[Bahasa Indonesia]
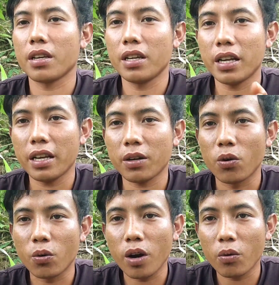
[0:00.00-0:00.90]
ini
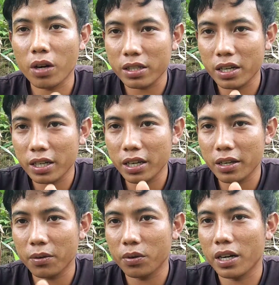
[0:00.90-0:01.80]
geludukan udah jadi
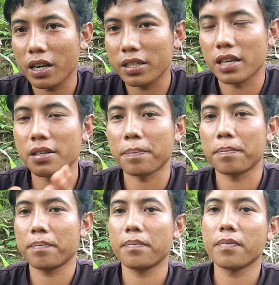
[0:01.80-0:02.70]
udah dikasih asap
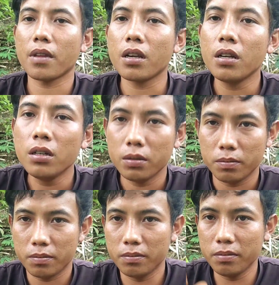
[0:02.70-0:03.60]

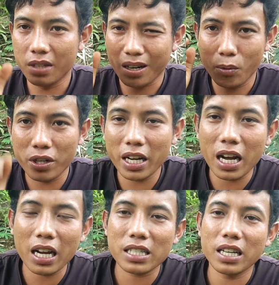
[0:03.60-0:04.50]
nah kemudian
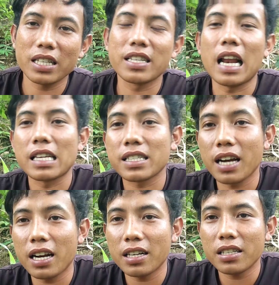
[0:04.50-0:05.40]
akan saya
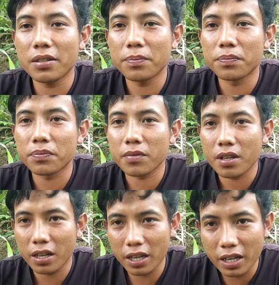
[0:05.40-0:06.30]
jelaskan
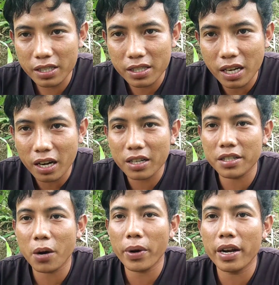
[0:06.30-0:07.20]
ini secara
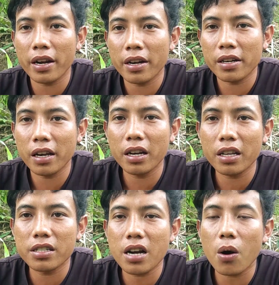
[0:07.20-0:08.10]
kejawen
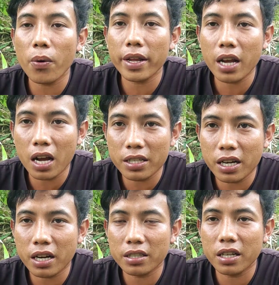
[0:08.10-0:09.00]
ini jawenya
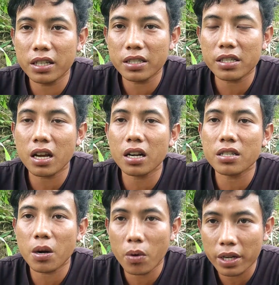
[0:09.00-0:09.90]
aja jadi secara
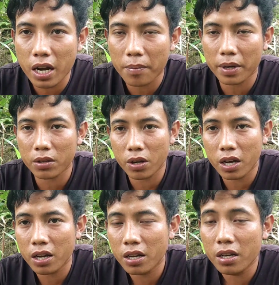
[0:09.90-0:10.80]
jawanya begitu ya